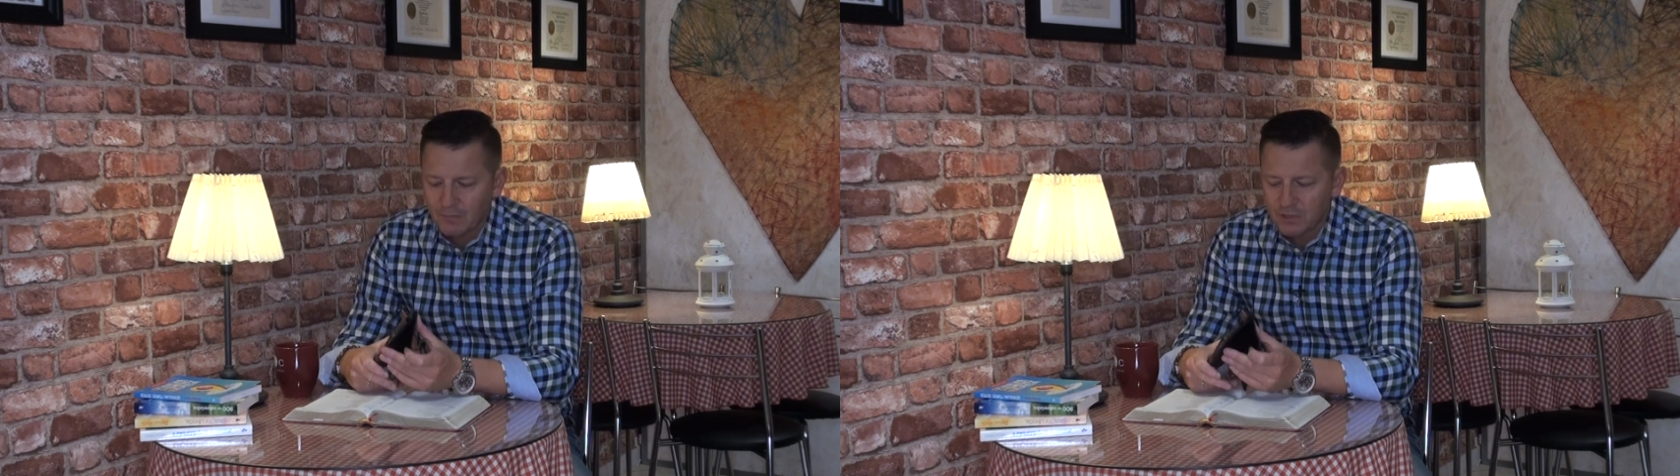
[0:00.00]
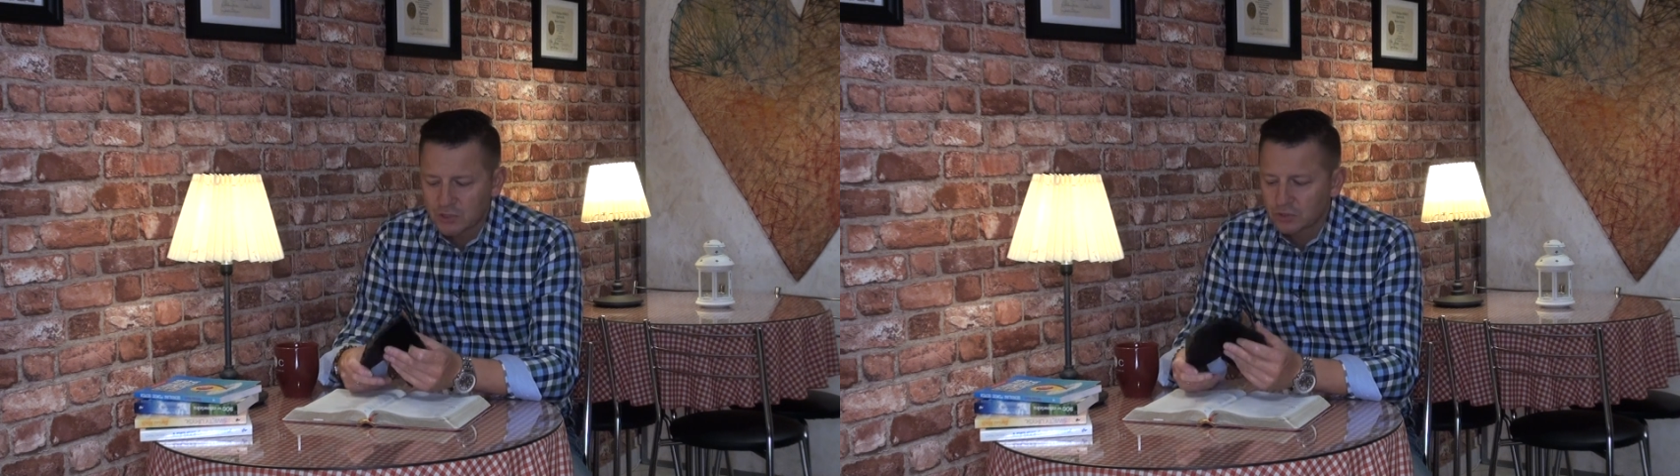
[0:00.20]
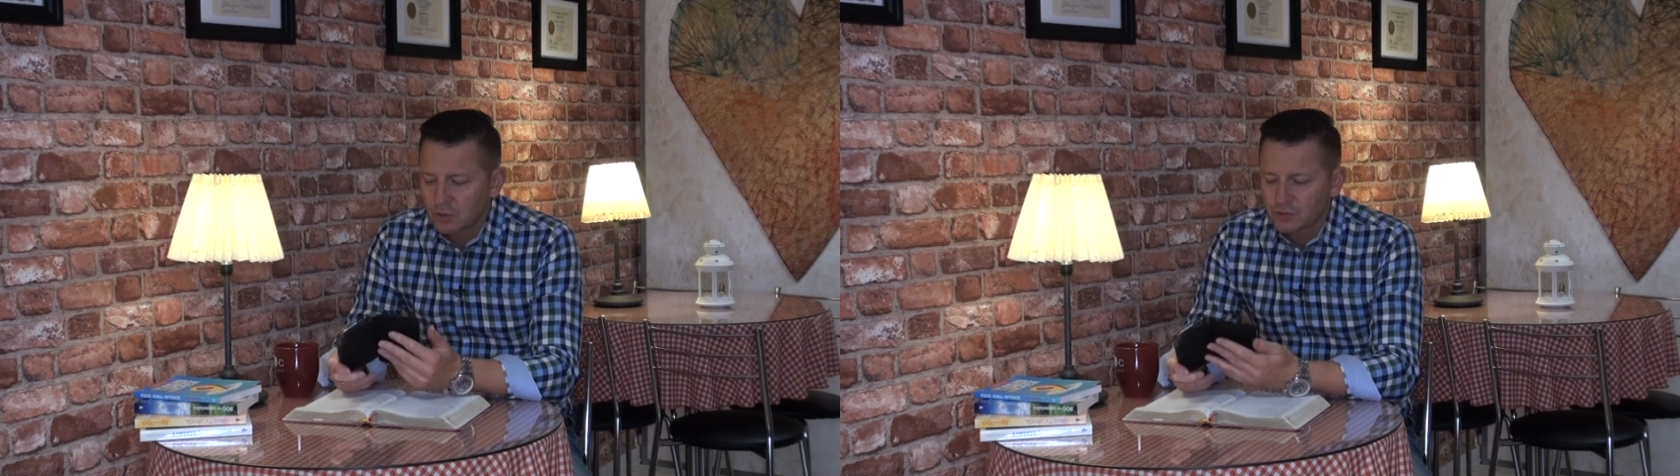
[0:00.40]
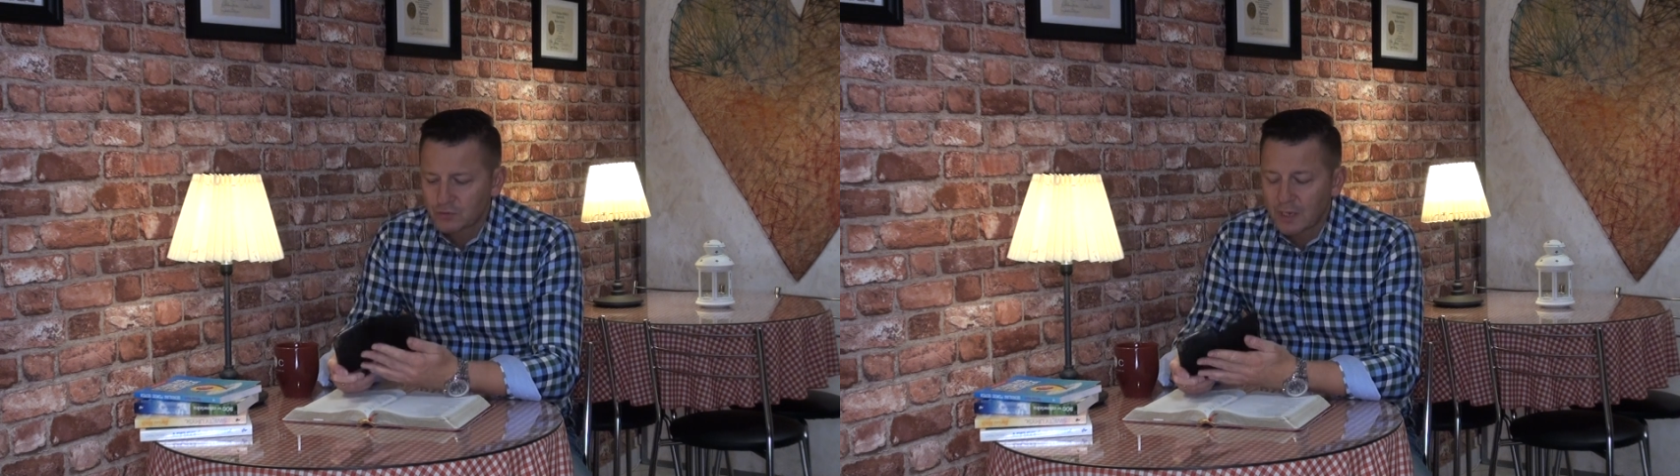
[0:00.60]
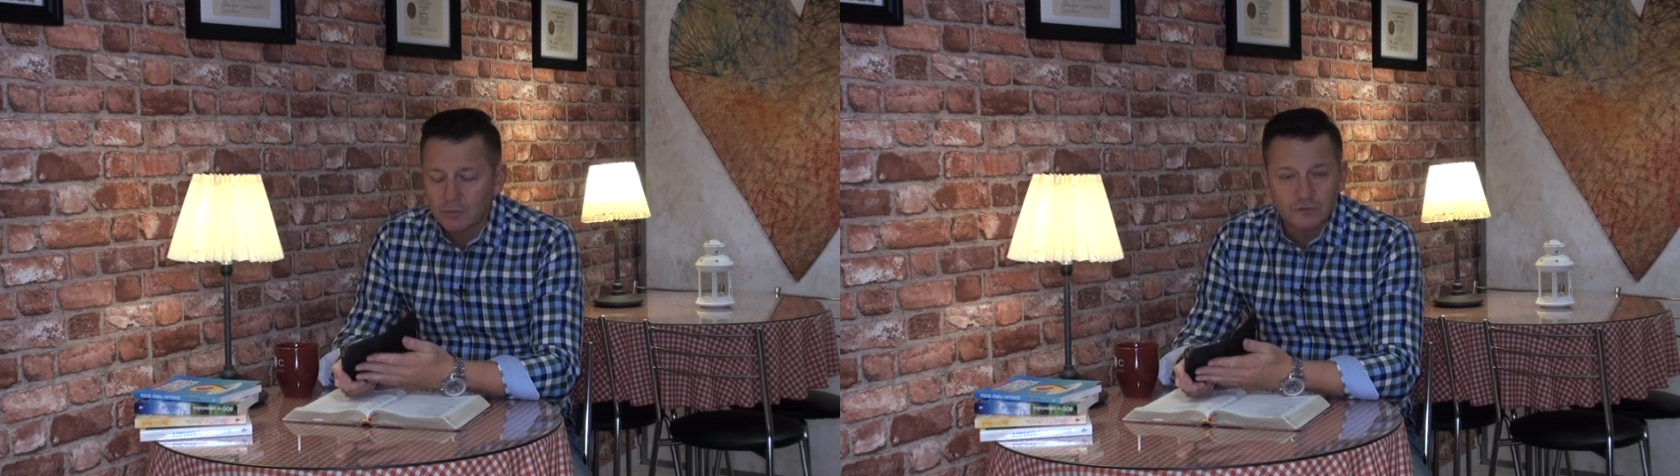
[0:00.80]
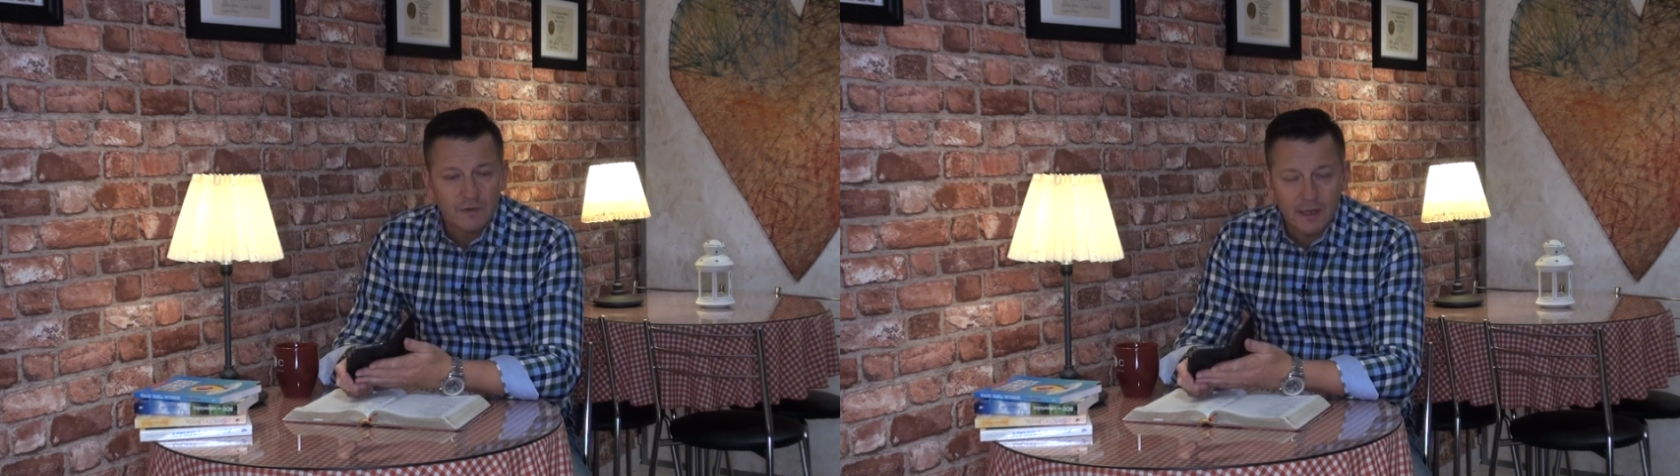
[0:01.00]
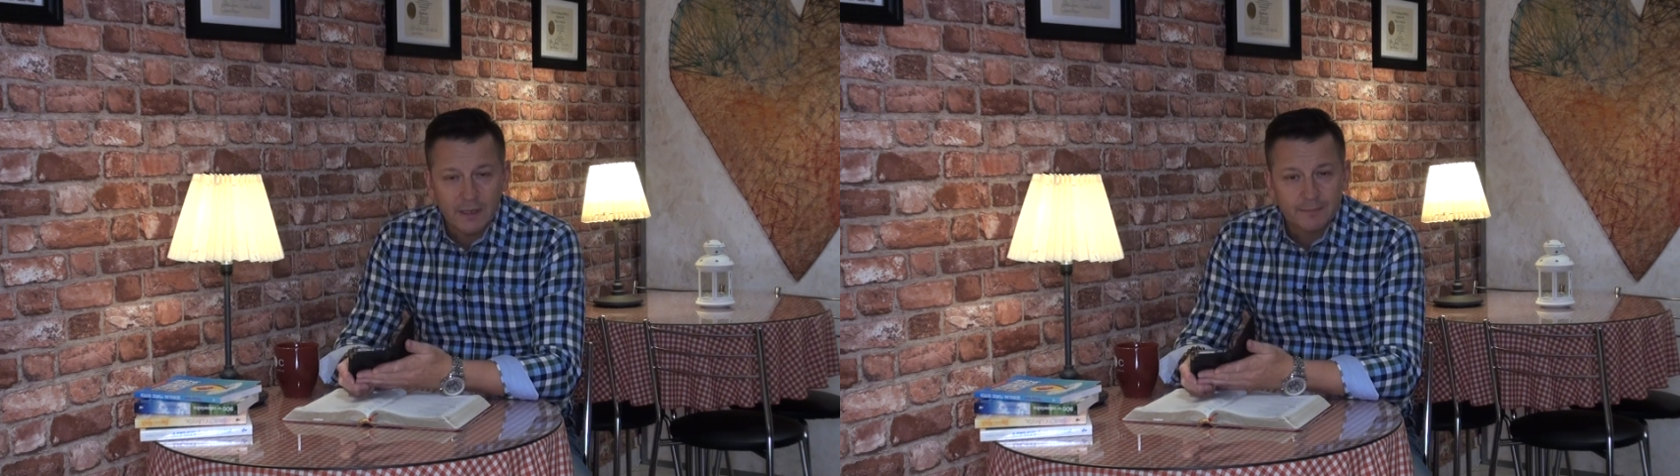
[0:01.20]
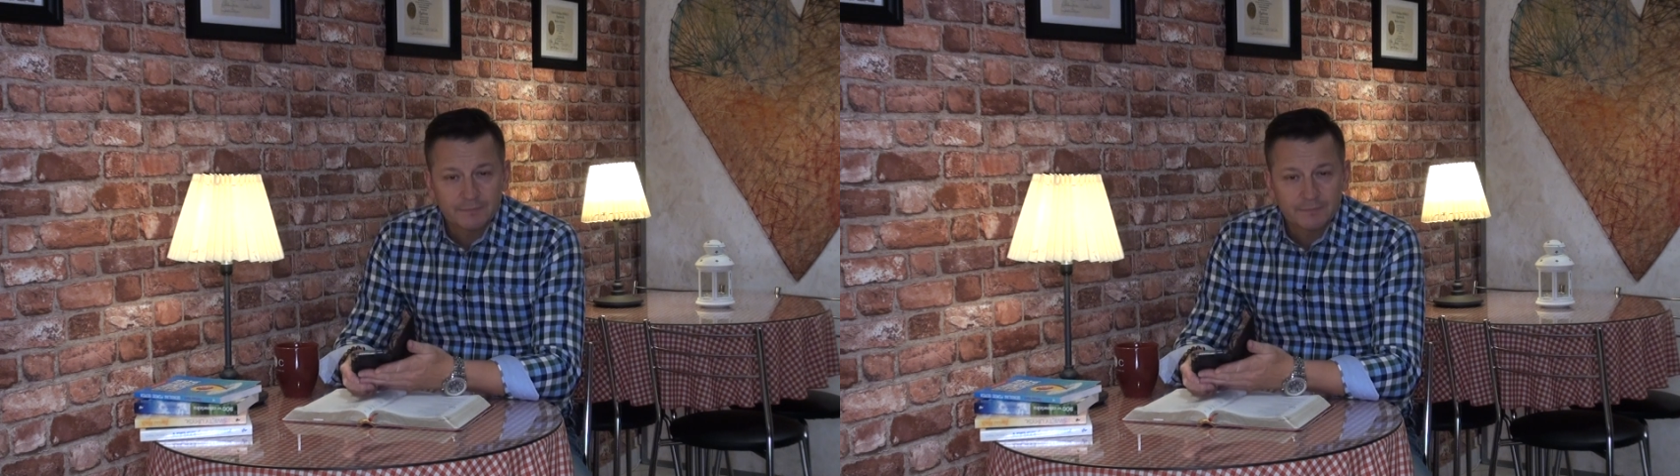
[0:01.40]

będziesz toczył jakąś walkę.